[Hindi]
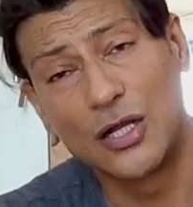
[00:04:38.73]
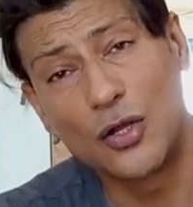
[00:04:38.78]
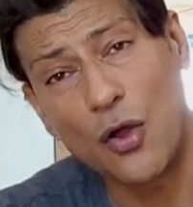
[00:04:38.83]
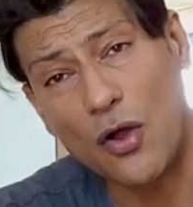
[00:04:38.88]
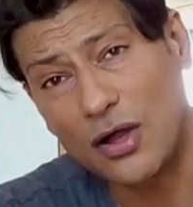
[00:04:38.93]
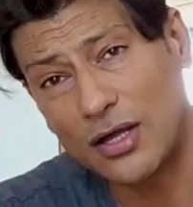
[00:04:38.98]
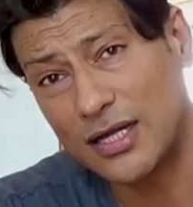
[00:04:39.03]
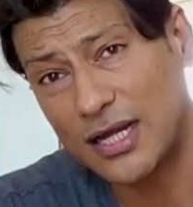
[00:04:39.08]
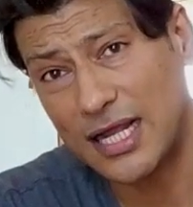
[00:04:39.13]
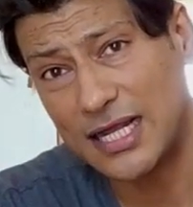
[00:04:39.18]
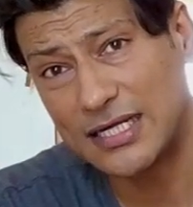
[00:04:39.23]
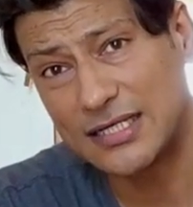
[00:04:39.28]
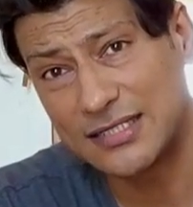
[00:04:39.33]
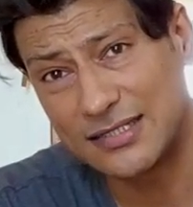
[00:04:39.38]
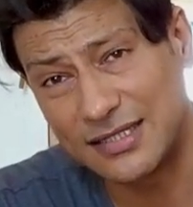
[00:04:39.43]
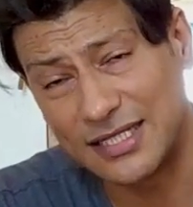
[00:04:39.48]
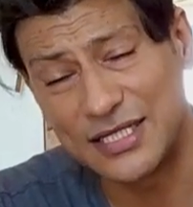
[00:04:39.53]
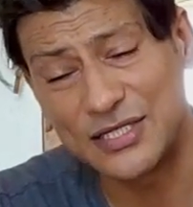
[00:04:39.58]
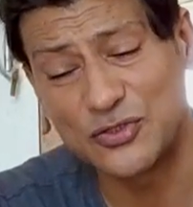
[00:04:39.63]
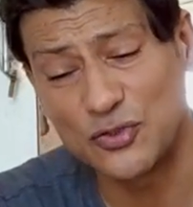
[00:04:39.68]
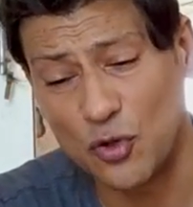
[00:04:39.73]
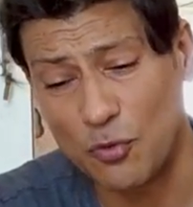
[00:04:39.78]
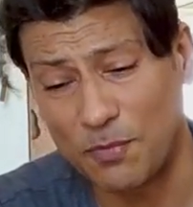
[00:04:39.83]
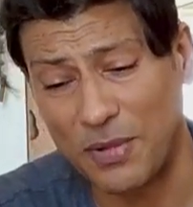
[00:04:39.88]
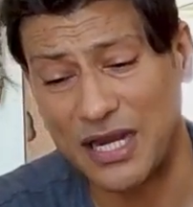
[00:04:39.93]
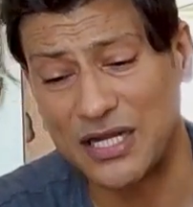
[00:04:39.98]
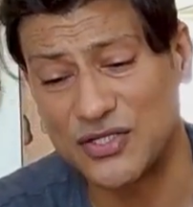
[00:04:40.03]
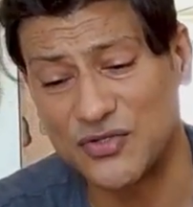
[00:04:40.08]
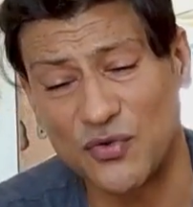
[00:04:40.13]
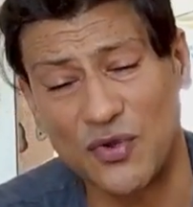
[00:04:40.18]
लॉन्ग राइड्स 300,
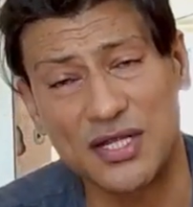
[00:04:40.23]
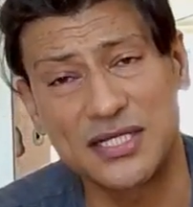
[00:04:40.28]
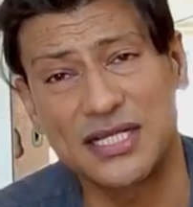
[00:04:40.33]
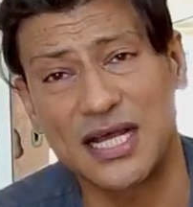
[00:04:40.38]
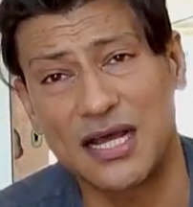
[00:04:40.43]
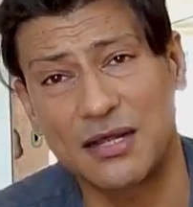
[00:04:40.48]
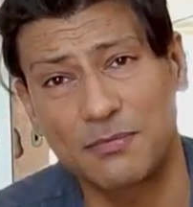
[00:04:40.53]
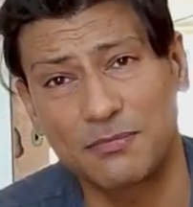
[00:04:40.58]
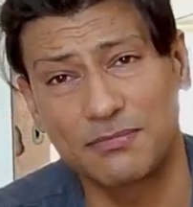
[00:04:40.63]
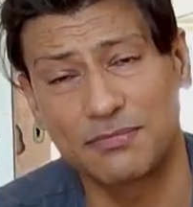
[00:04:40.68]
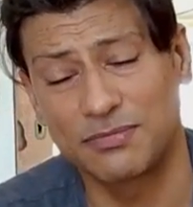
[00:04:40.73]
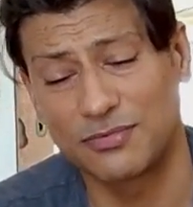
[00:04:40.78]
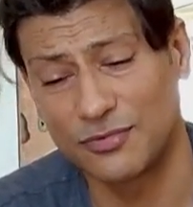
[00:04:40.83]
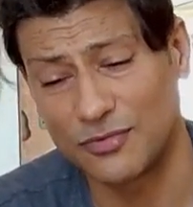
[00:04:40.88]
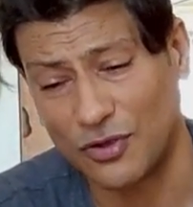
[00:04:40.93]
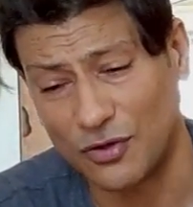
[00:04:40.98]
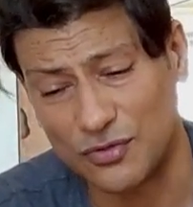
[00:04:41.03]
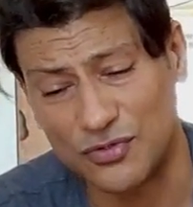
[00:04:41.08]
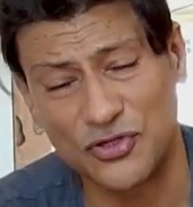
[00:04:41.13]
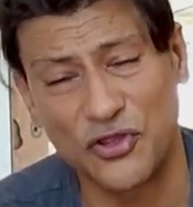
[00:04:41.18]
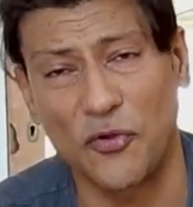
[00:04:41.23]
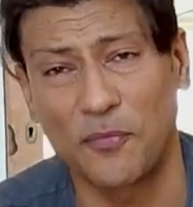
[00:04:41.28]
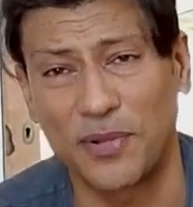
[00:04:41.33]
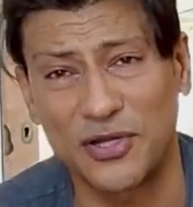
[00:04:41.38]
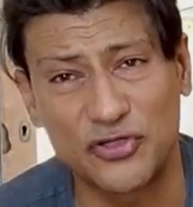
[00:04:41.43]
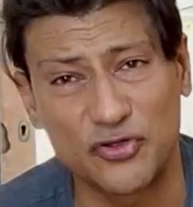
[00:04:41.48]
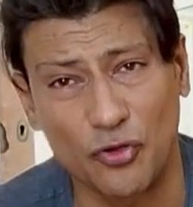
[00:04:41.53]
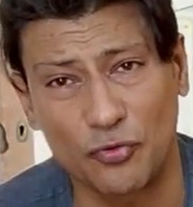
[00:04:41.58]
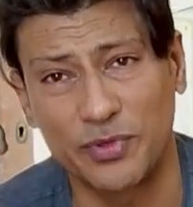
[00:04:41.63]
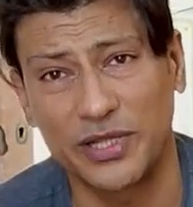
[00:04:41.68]
500, हज़ार और उसके
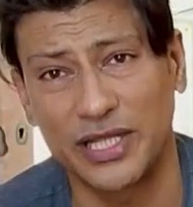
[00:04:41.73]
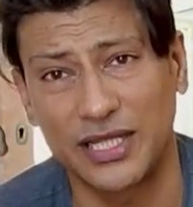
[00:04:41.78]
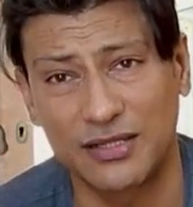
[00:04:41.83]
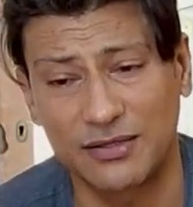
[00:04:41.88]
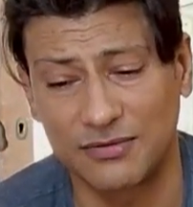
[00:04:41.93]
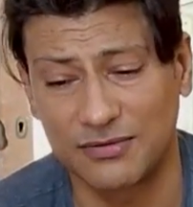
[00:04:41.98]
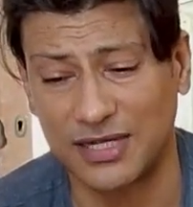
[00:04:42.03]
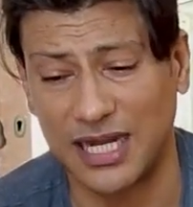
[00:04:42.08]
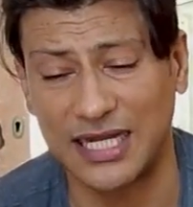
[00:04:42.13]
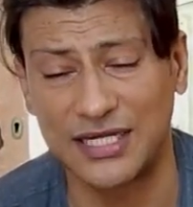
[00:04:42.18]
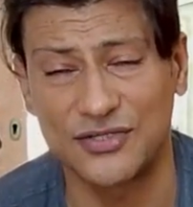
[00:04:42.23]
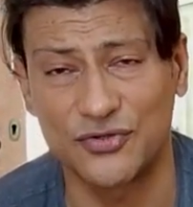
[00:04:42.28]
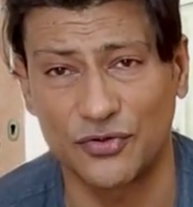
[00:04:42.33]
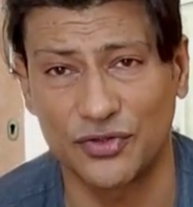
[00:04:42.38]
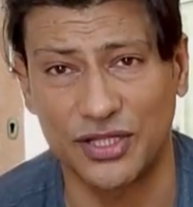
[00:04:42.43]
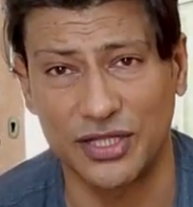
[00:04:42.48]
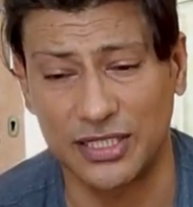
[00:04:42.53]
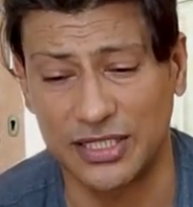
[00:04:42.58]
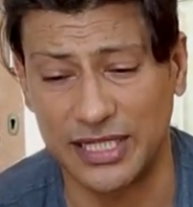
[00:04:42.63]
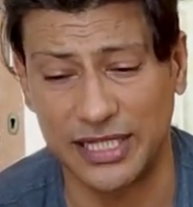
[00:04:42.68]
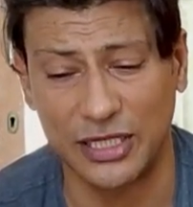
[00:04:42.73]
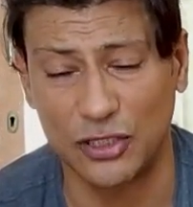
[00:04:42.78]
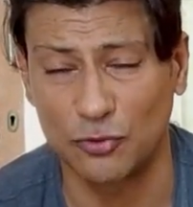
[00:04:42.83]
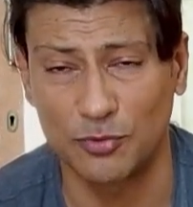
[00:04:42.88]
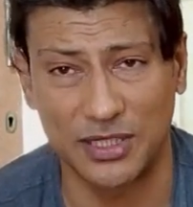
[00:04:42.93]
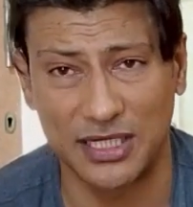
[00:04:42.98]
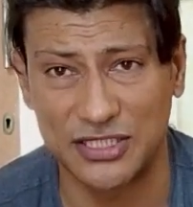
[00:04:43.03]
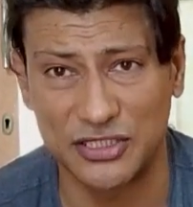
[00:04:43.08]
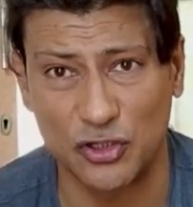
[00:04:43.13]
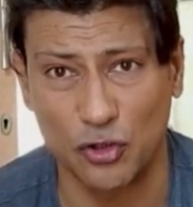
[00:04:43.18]
ऊपर जो भी राइड्स होती है इतने
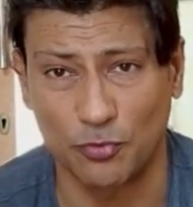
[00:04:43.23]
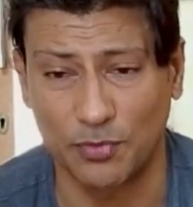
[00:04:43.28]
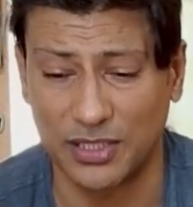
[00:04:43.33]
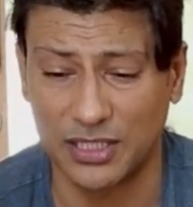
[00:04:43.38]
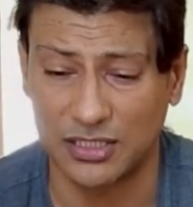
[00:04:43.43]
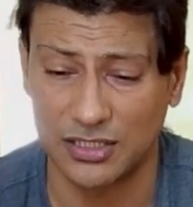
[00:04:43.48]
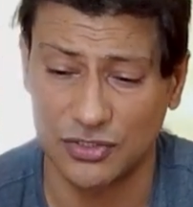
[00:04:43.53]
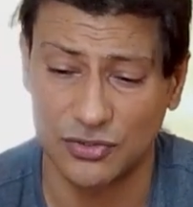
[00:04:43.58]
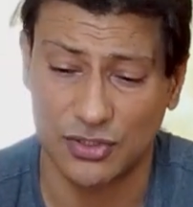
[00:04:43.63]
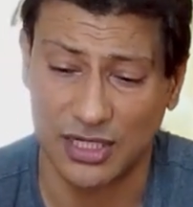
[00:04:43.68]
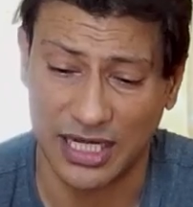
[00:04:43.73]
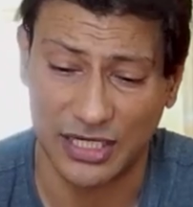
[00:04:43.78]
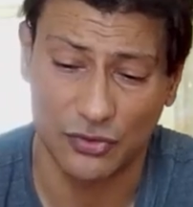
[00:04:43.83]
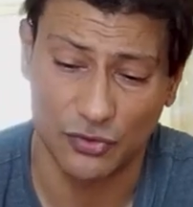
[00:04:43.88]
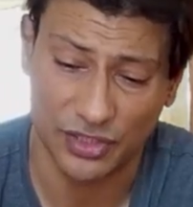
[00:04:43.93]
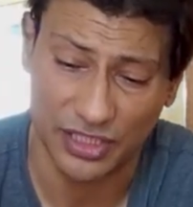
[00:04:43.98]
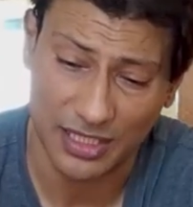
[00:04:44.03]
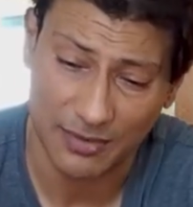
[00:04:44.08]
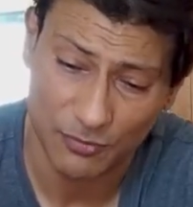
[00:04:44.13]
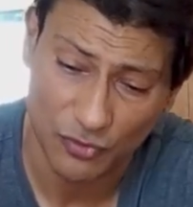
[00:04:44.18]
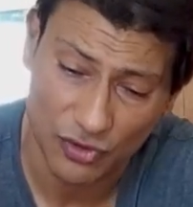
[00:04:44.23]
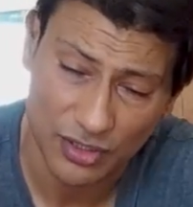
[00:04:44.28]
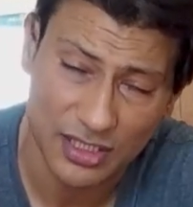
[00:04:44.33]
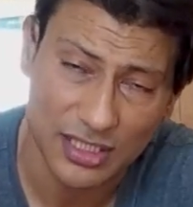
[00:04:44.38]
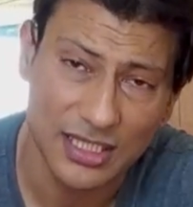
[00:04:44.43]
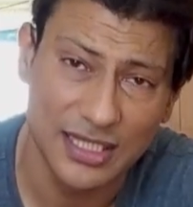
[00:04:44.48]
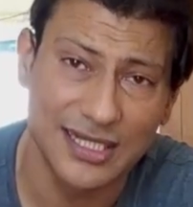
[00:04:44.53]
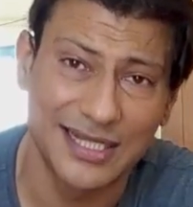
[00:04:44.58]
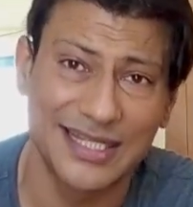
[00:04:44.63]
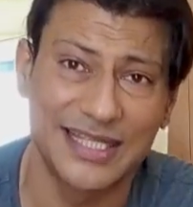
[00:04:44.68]
किलोमीटर्स के ऊपर जो राइड होती है हम
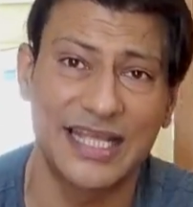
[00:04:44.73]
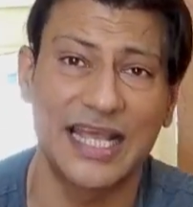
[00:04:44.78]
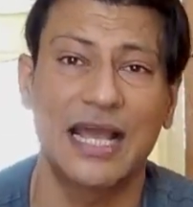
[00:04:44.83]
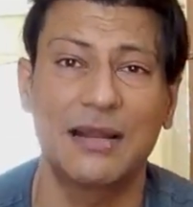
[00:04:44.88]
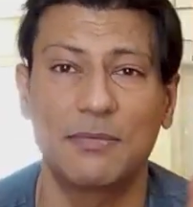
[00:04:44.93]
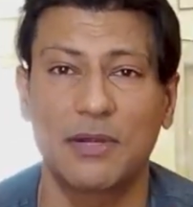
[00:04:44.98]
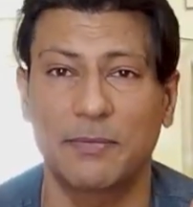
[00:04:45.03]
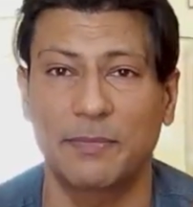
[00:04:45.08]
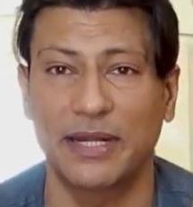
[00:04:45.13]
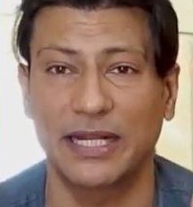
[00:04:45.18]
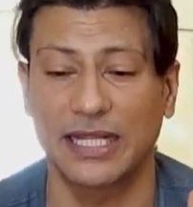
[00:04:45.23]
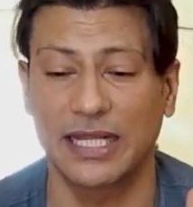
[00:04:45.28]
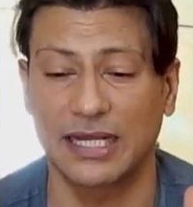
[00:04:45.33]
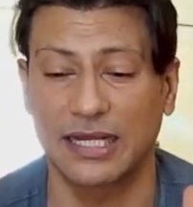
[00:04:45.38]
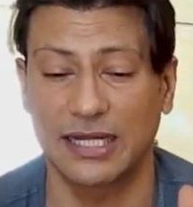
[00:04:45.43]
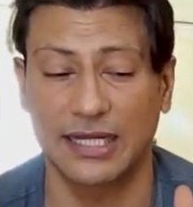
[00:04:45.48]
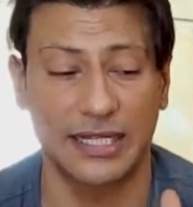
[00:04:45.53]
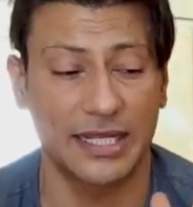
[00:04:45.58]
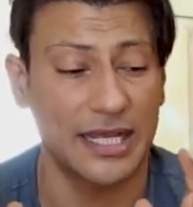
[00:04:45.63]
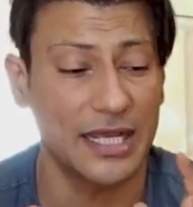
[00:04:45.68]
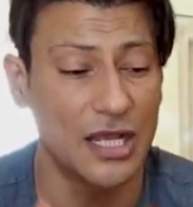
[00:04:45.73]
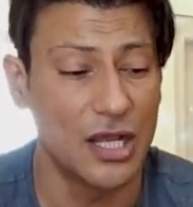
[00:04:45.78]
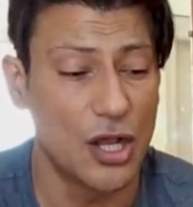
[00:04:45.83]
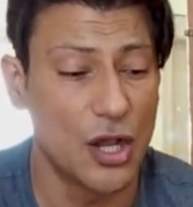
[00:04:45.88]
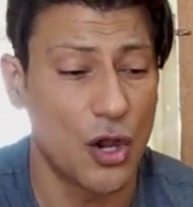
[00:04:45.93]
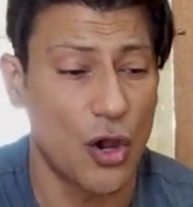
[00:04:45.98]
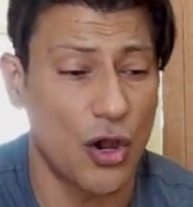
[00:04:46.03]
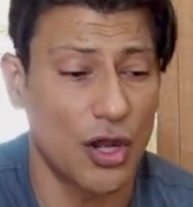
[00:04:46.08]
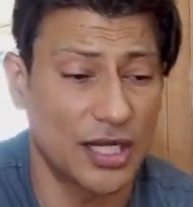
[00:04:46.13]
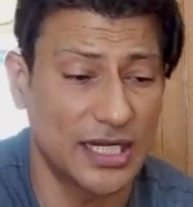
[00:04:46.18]
लोग ये हेलमेट पहन के करेंगे
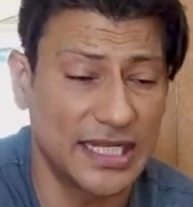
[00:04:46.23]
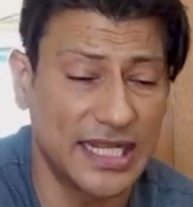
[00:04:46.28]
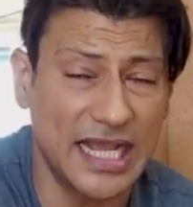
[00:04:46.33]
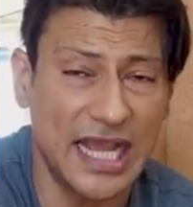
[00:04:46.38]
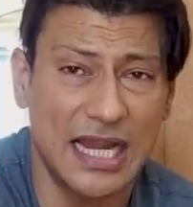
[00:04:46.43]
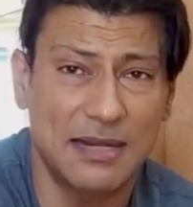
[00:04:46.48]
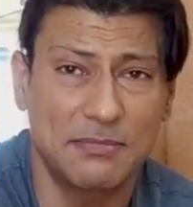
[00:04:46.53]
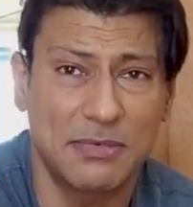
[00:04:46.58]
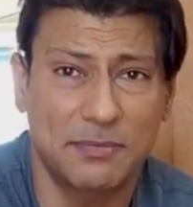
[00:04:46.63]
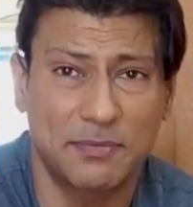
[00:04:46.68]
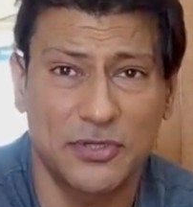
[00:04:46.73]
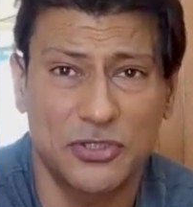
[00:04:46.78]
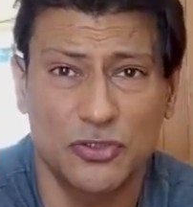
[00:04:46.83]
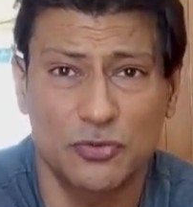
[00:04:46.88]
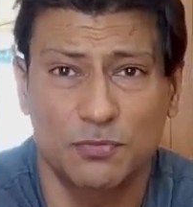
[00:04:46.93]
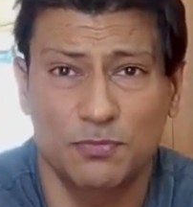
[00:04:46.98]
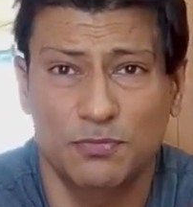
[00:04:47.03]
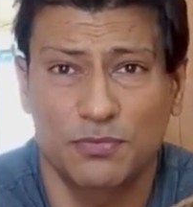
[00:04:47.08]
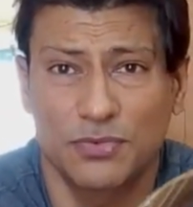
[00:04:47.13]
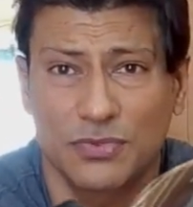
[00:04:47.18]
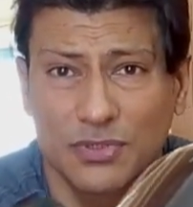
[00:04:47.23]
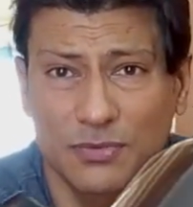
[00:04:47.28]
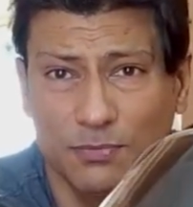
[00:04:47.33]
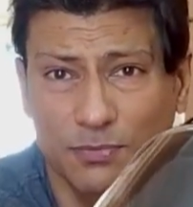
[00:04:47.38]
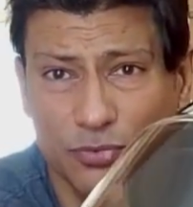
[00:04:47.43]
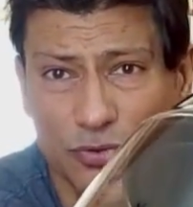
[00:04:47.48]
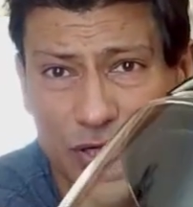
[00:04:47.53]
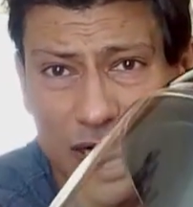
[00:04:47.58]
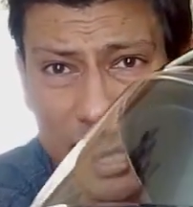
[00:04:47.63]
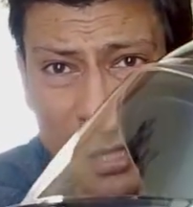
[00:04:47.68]
और ये हेलमेट पे जो
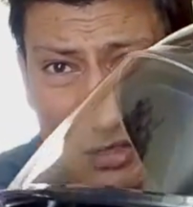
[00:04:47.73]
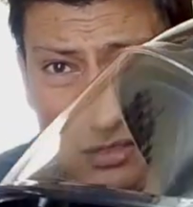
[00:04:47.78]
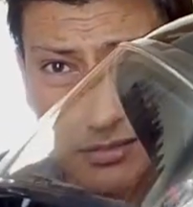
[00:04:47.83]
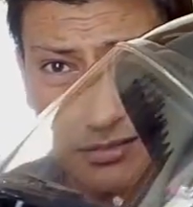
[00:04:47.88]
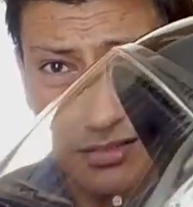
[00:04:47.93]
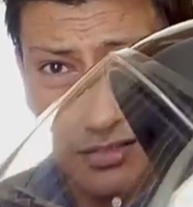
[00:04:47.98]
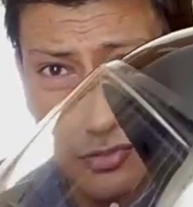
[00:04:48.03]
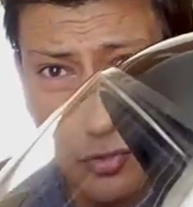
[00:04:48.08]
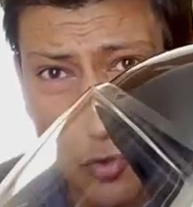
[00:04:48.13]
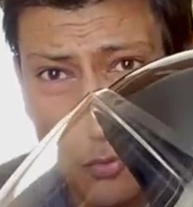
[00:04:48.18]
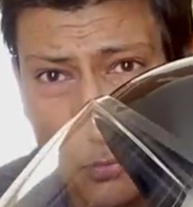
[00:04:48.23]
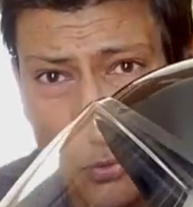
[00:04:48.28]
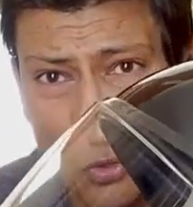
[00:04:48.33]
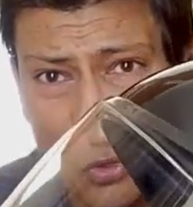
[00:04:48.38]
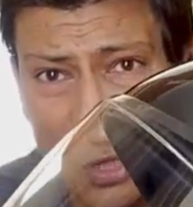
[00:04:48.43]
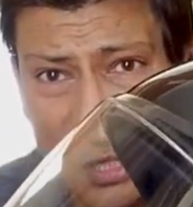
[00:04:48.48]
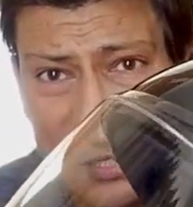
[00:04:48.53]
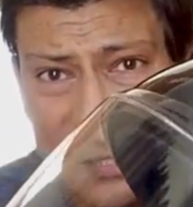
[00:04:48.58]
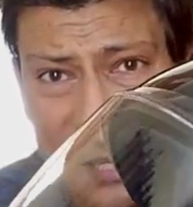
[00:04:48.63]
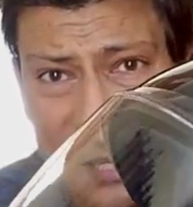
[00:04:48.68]
पूरा गोपरों का